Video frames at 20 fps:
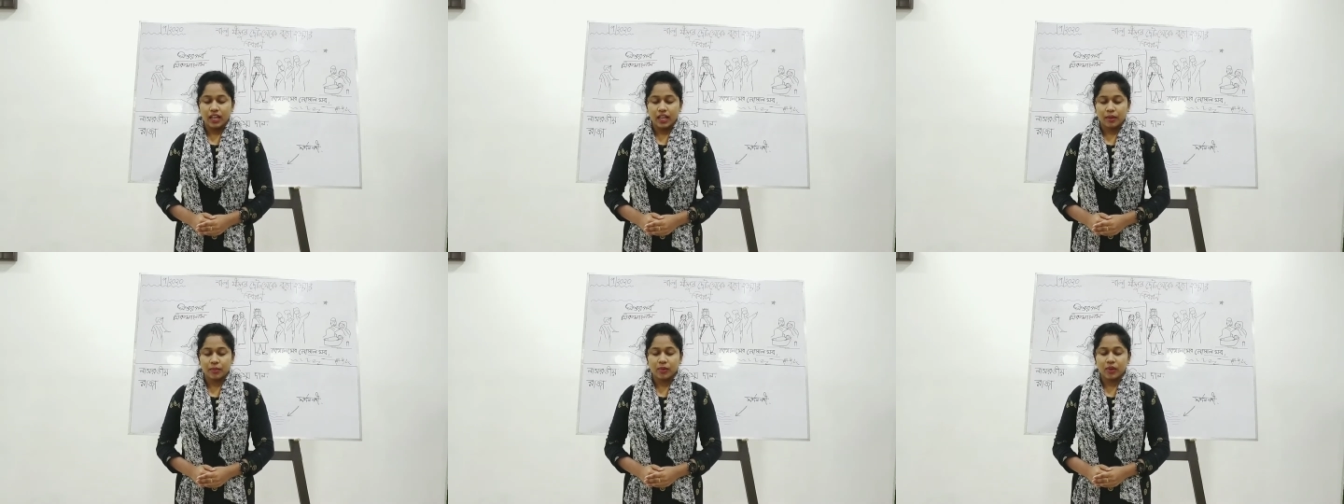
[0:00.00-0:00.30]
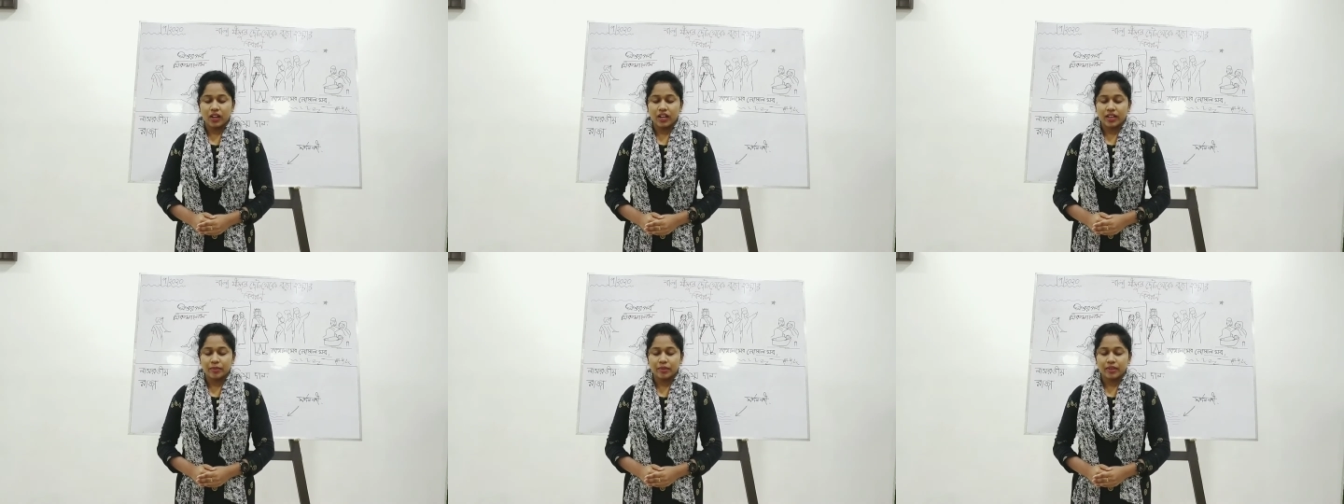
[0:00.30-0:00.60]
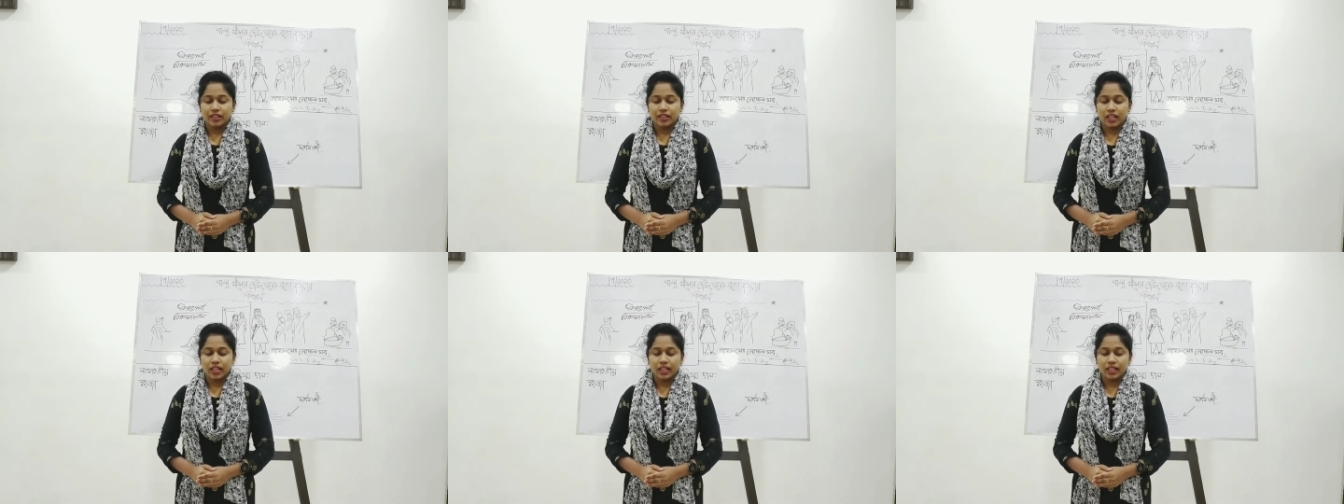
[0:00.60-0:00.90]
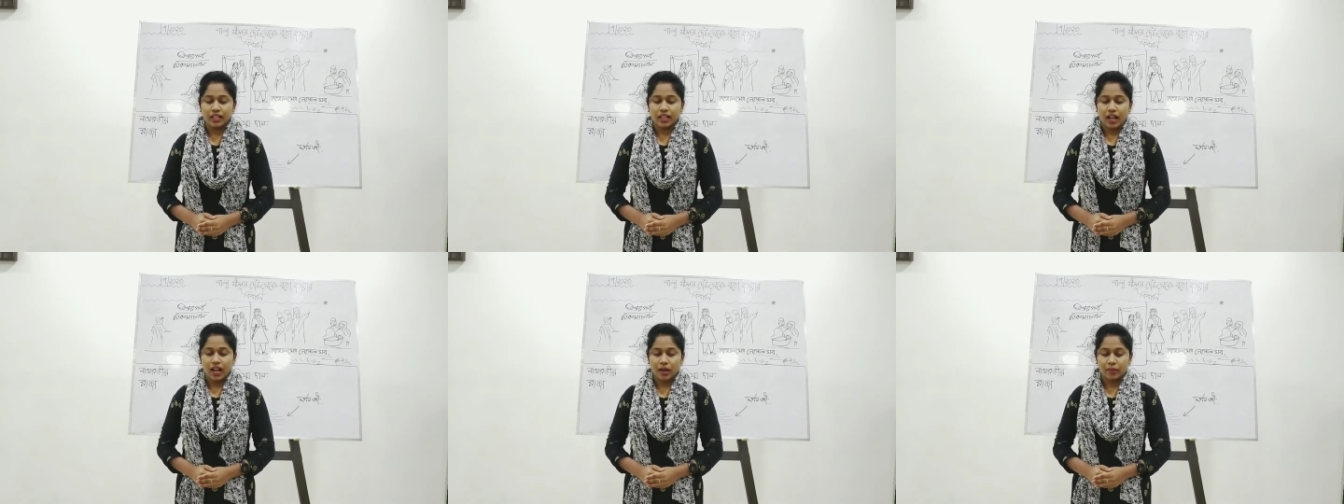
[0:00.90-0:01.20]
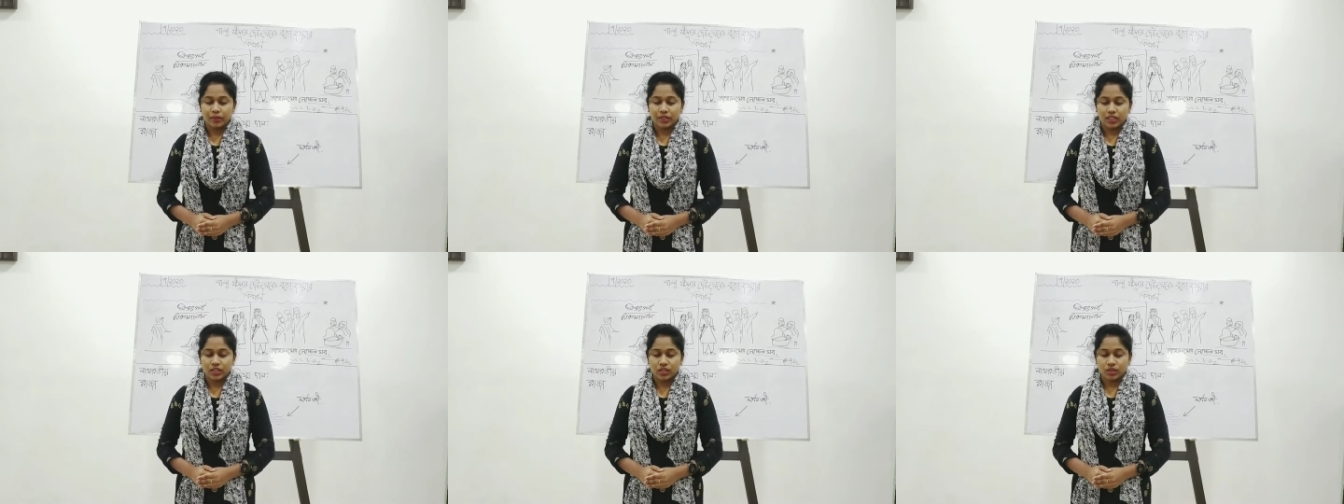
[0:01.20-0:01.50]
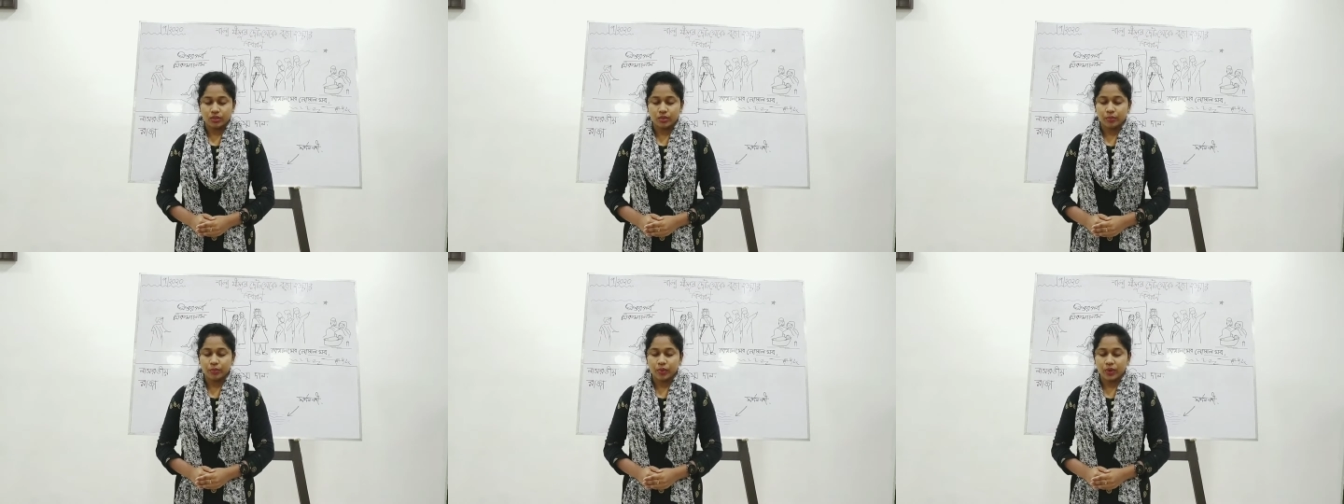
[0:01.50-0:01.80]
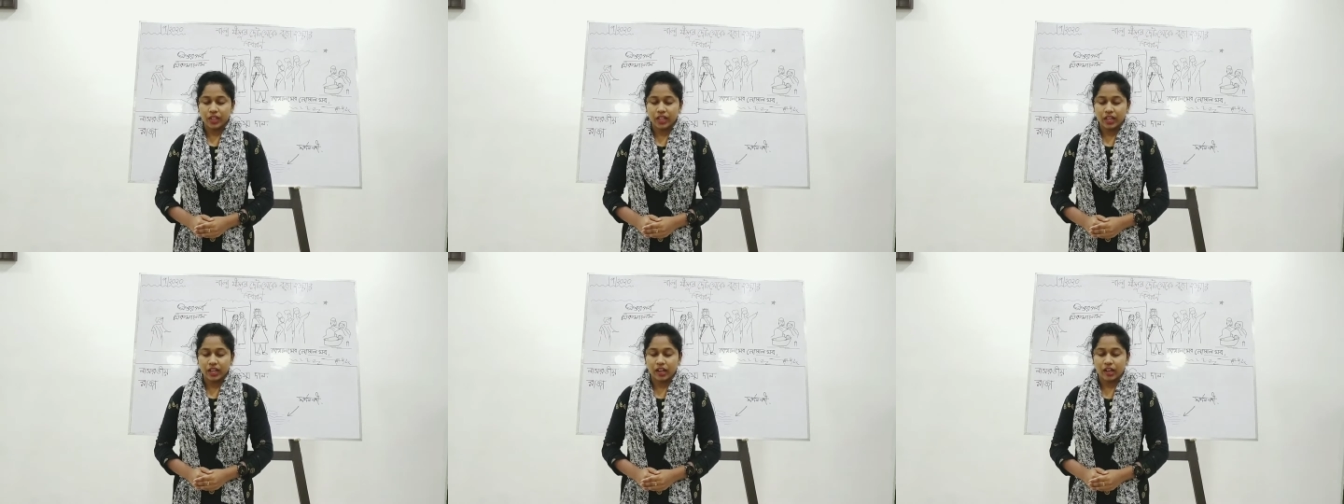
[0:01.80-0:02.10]
এবং আগামী দিন আমাদের যখন
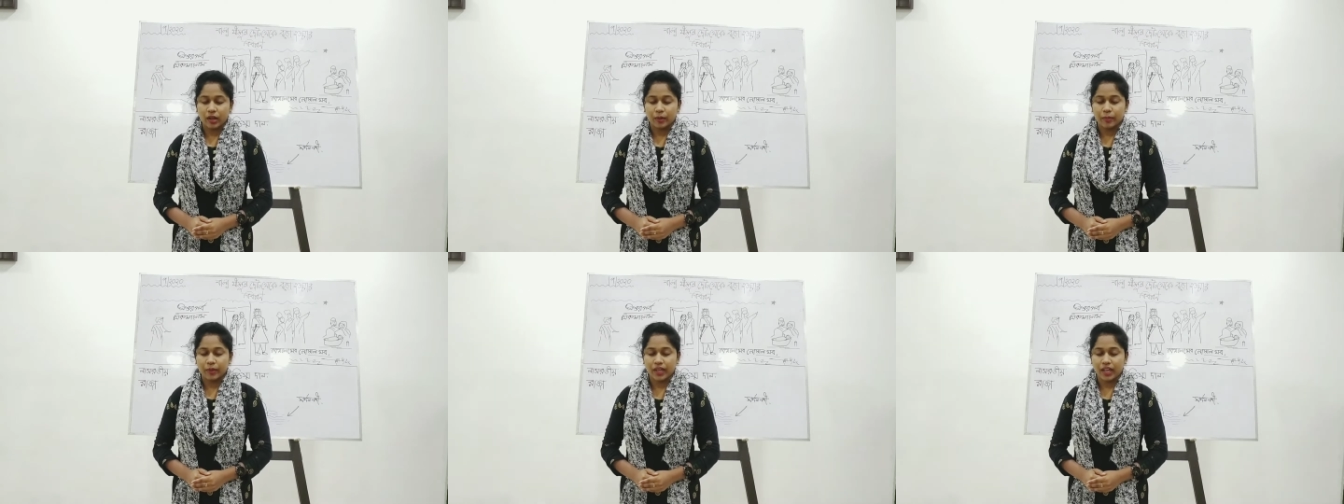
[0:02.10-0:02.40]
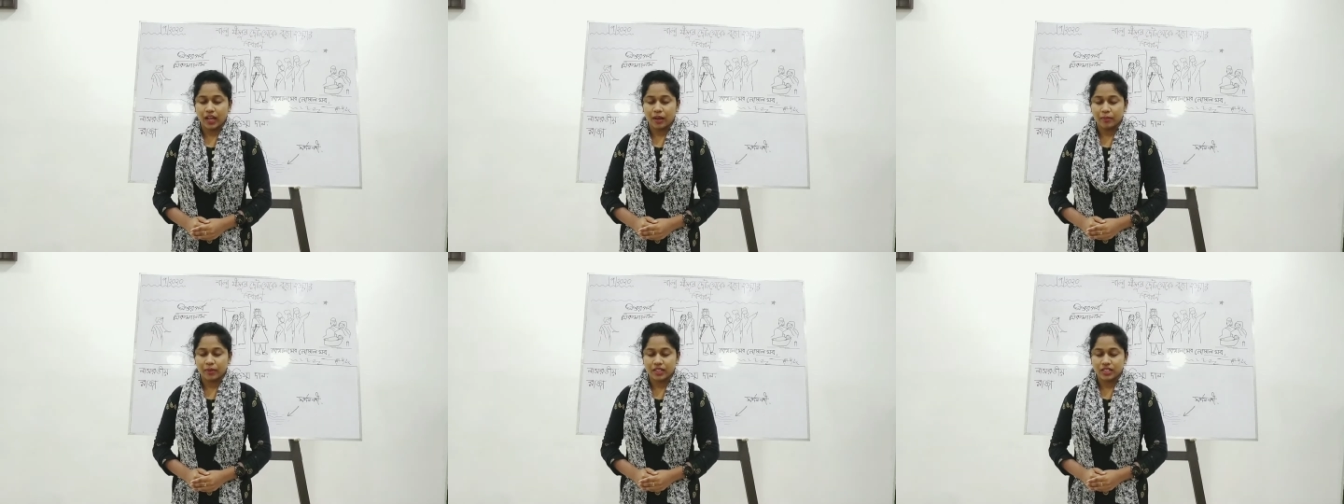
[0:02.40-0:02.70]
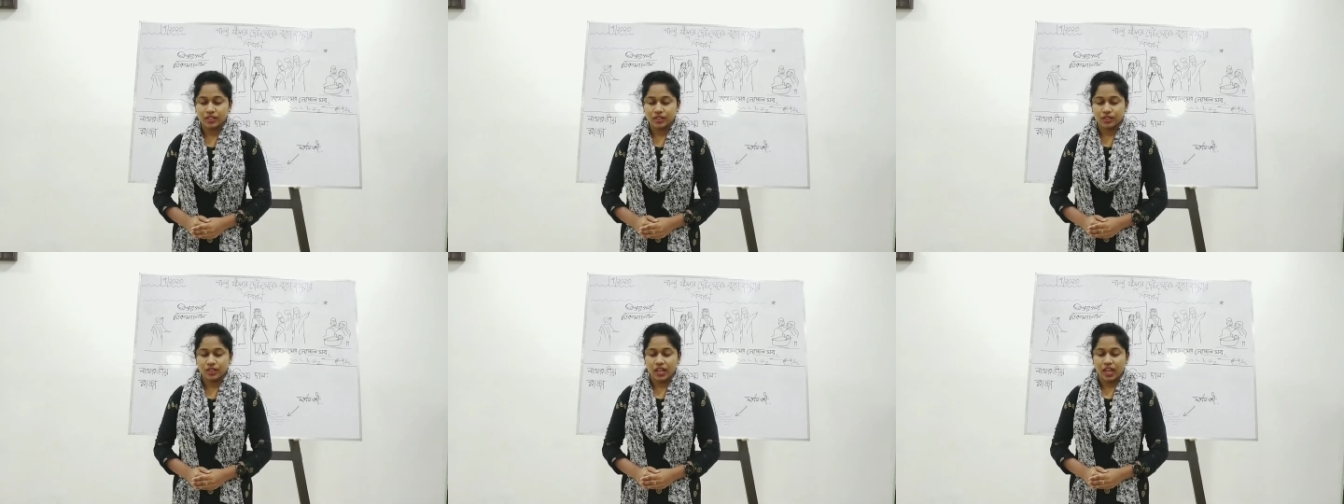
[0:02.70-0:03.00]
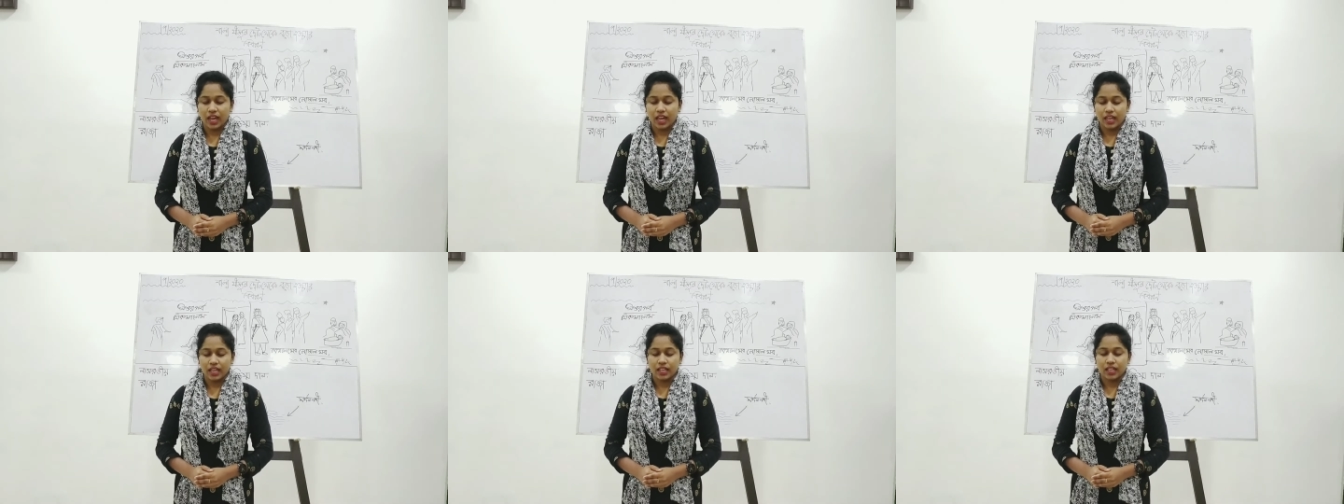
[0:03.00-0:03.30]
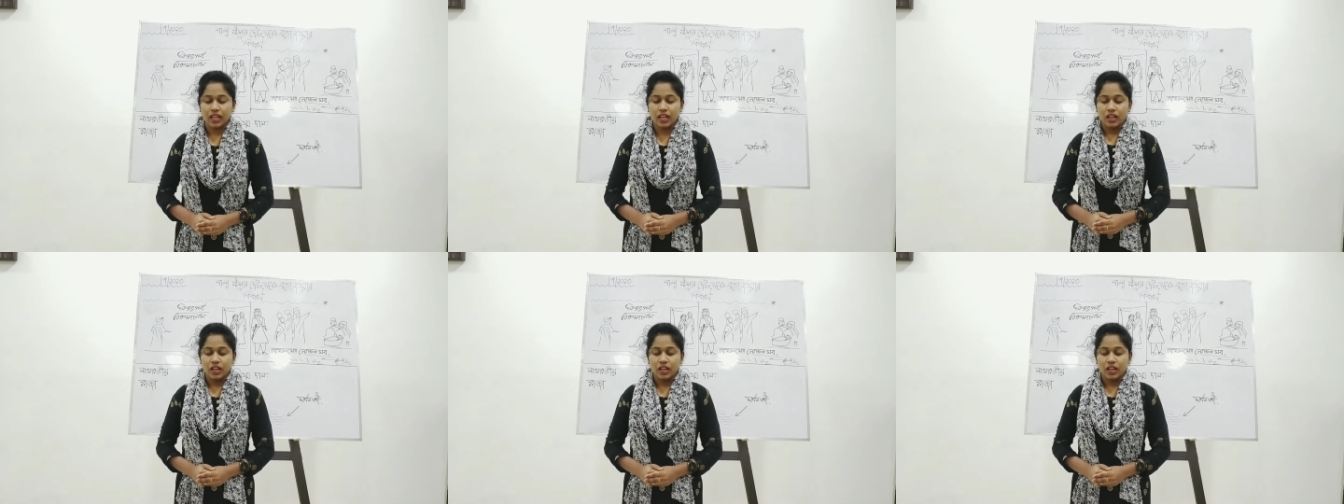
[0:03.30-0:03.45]
পরীক্ষা হবে আমরা যেন এই